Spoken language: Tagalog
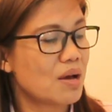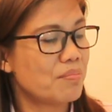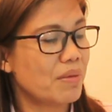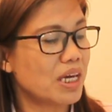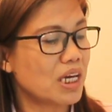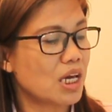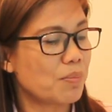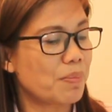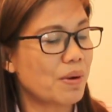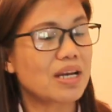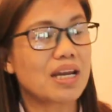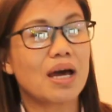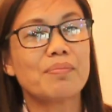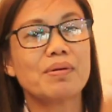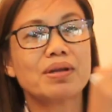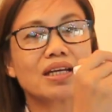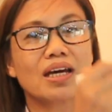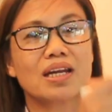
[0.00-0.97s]

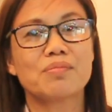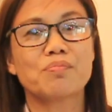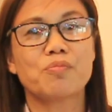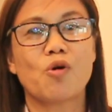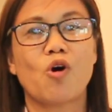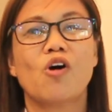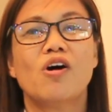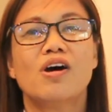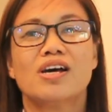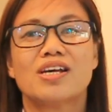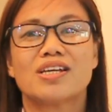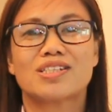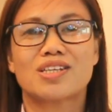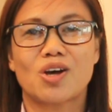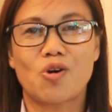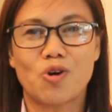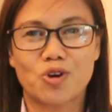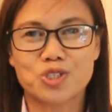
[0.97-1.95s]
maikipaglaban ka rin po
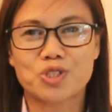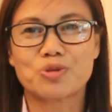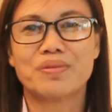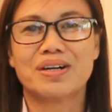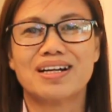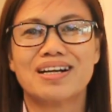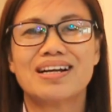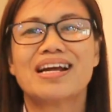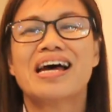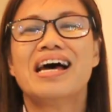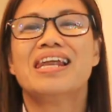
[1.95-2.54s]
sa customer.